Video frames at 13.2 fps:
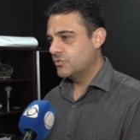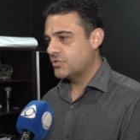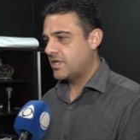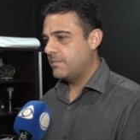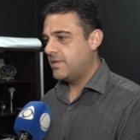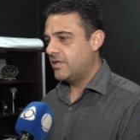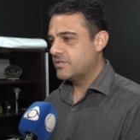dos
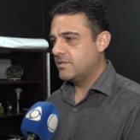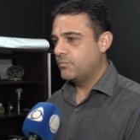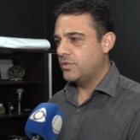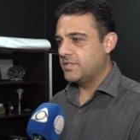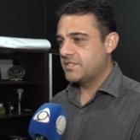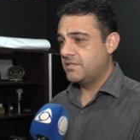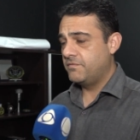trabalhos da
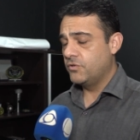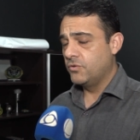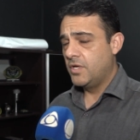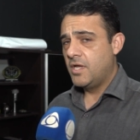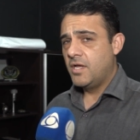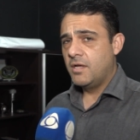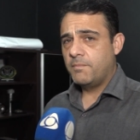Polícia Civil
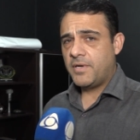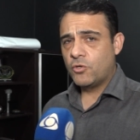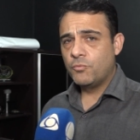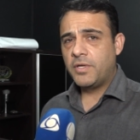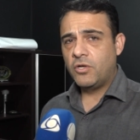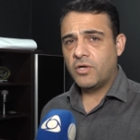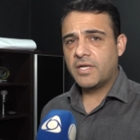para um
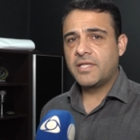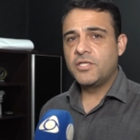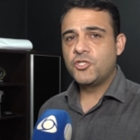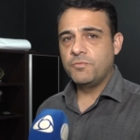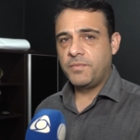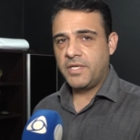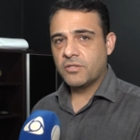melhor
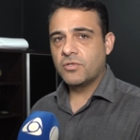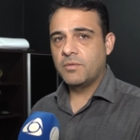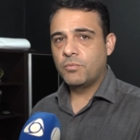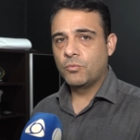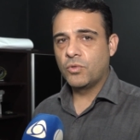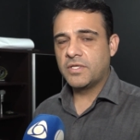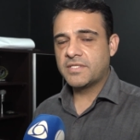atendimento da
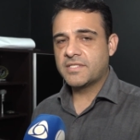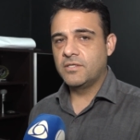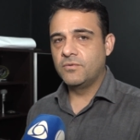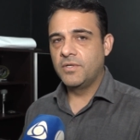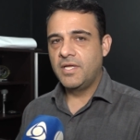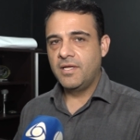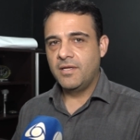
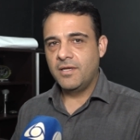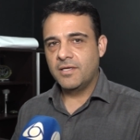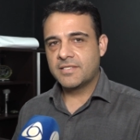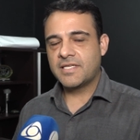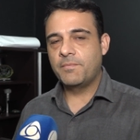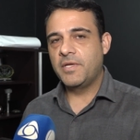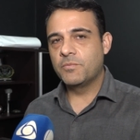população.
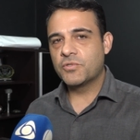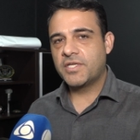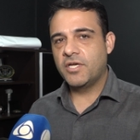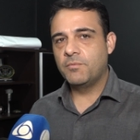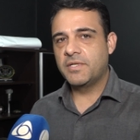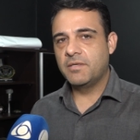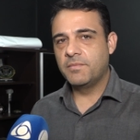Sabemos que
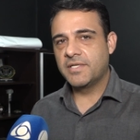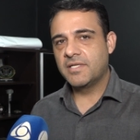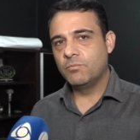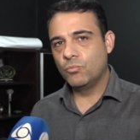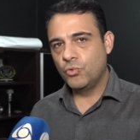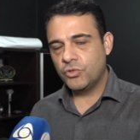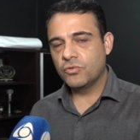é uma demanda
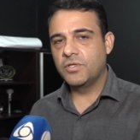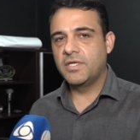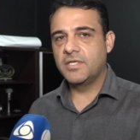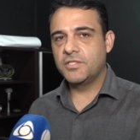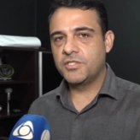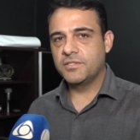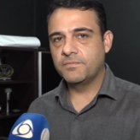muito
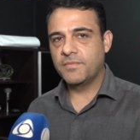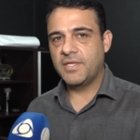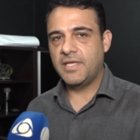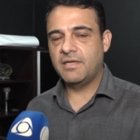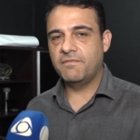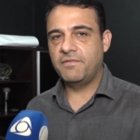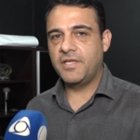grande,
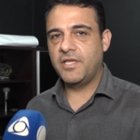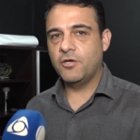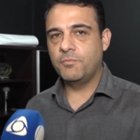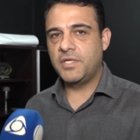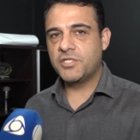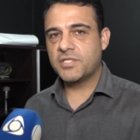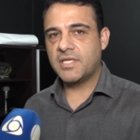ela vem
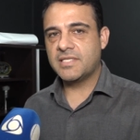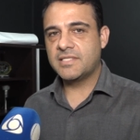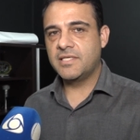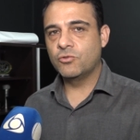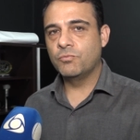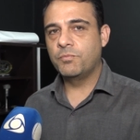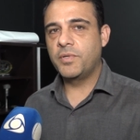realmente
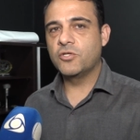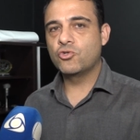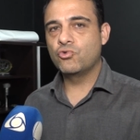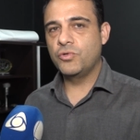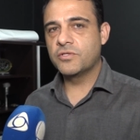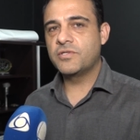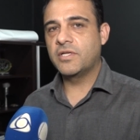trazendo um
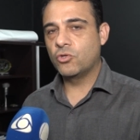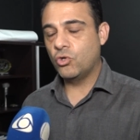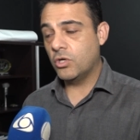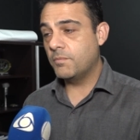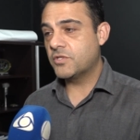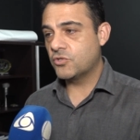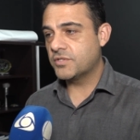prejuízo
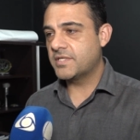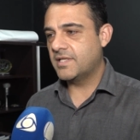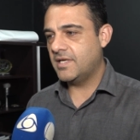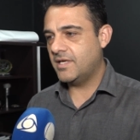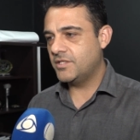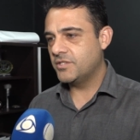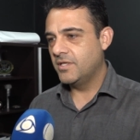enorme à
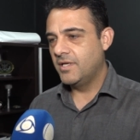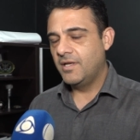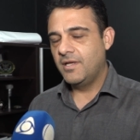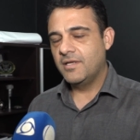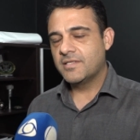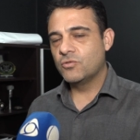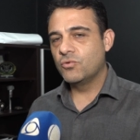sociedade.
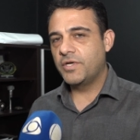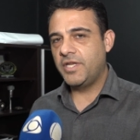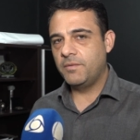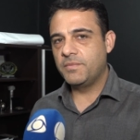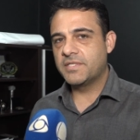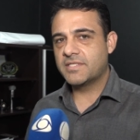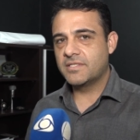São
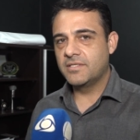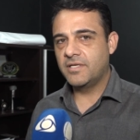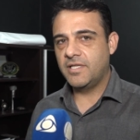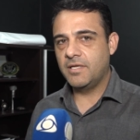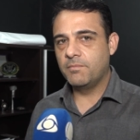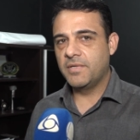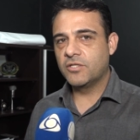crimes que
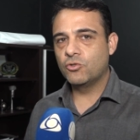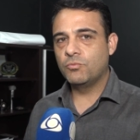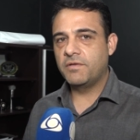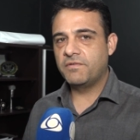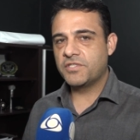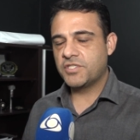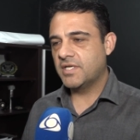demandam uma
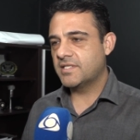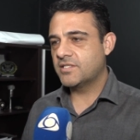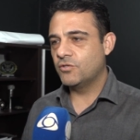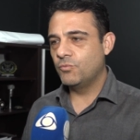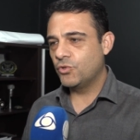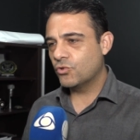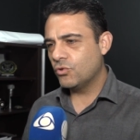
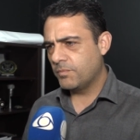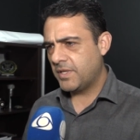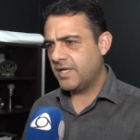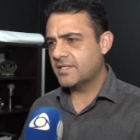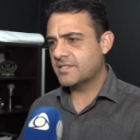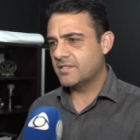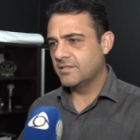investigação muito
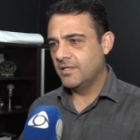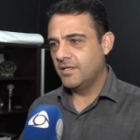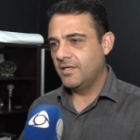complexa